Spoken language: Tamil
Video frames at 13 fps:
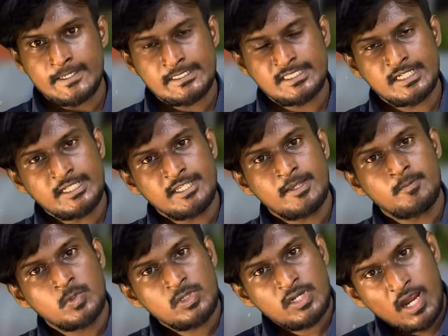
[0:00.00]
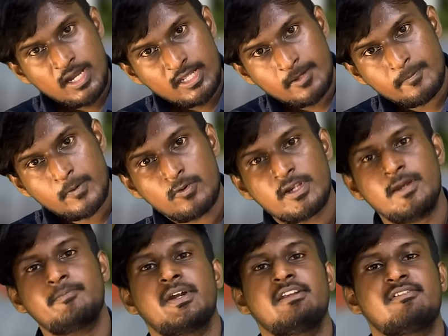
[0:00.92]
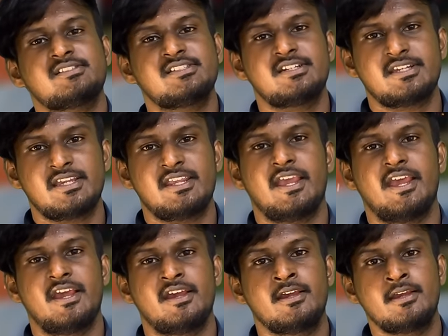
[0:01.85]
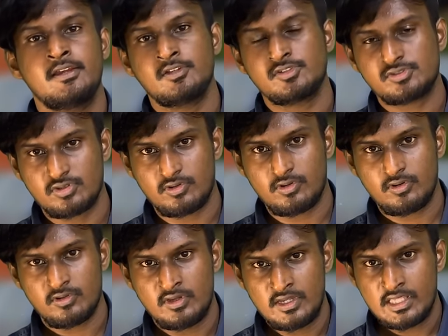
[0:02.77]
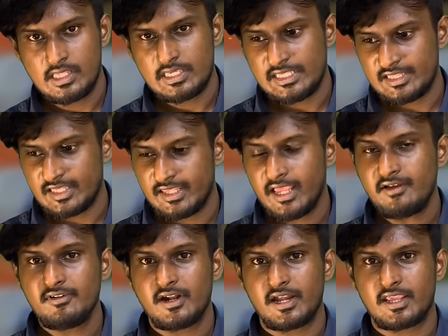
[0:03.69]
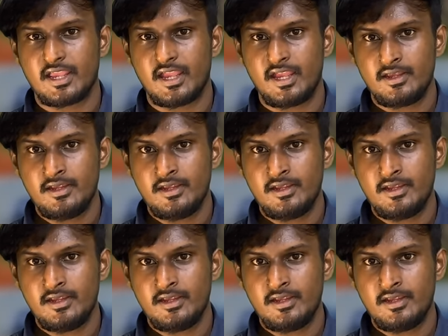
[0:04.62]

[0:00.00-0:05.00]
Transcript: இதை நீங்கள் முன்னாடியே ப்ரோக்ராம் பண்ணி வச்சுருக்கீங்க ஸோ இந்த ஏவுகணையை